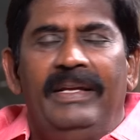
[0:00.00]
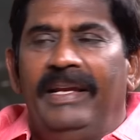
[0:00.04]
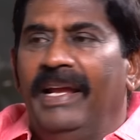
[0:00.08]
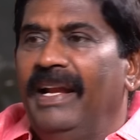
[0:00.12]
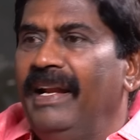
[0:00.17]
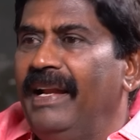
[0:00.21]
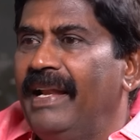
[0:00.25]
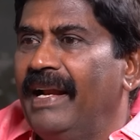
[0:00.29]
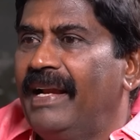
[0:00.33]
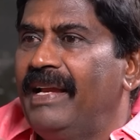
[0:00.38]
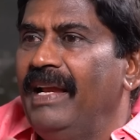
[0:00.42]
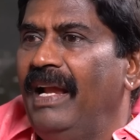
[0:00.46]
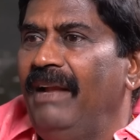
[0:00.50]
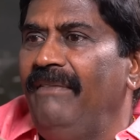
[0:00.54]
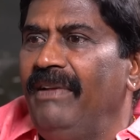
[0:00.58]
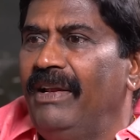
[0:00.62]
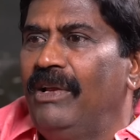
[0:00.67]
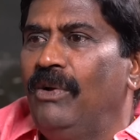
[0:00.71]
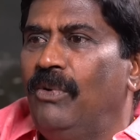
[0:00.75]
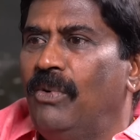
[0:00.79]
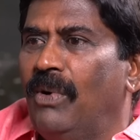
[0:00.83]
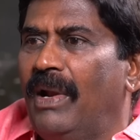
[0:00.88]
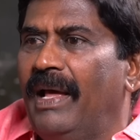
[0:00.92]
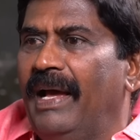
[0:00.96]
என்ற
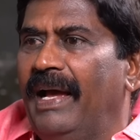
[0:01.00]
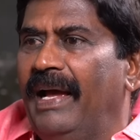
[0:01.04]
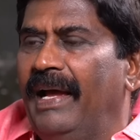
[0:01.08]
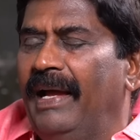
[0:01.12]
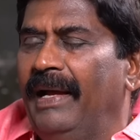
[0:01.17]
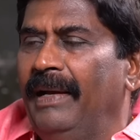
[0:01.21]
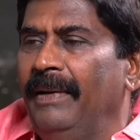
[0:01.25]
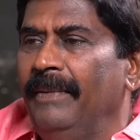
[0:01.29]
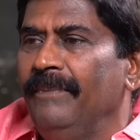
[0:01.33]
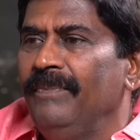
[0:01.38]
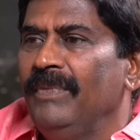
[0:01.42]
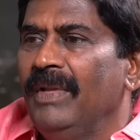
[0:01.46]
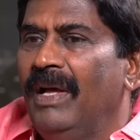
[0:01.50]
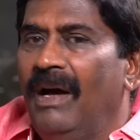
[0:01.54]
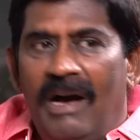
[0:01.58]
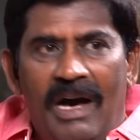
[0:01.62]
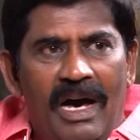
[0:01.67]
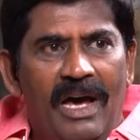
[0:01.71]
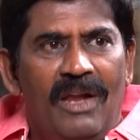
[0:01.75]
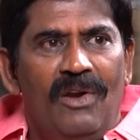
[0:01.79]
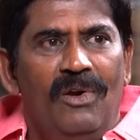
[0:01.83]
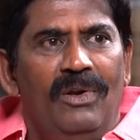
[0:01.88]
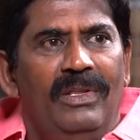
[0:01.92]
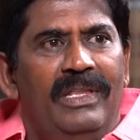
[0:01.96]
கேள்விக்கு கூட
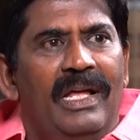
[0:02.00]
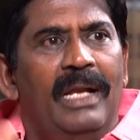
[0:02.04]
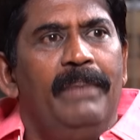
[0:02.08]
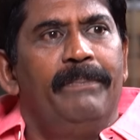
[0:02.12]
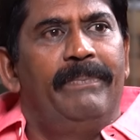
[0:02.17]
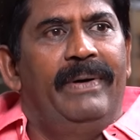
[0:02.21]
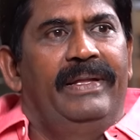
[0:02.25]
அருண் தான்